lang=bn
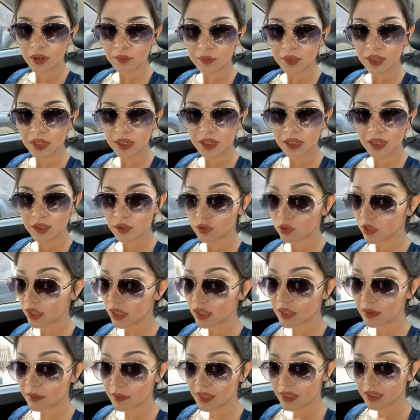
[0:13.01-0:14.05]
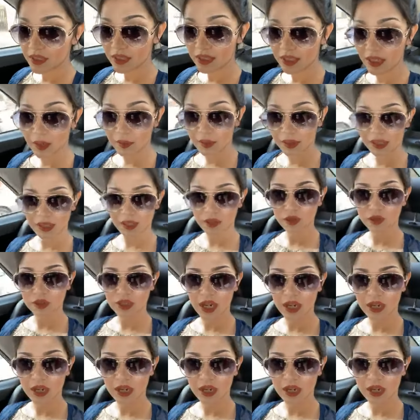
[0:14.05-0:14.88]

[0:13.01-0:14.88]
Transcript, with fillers: আমি কিছু দেখতে পারছি না আমাকে একটু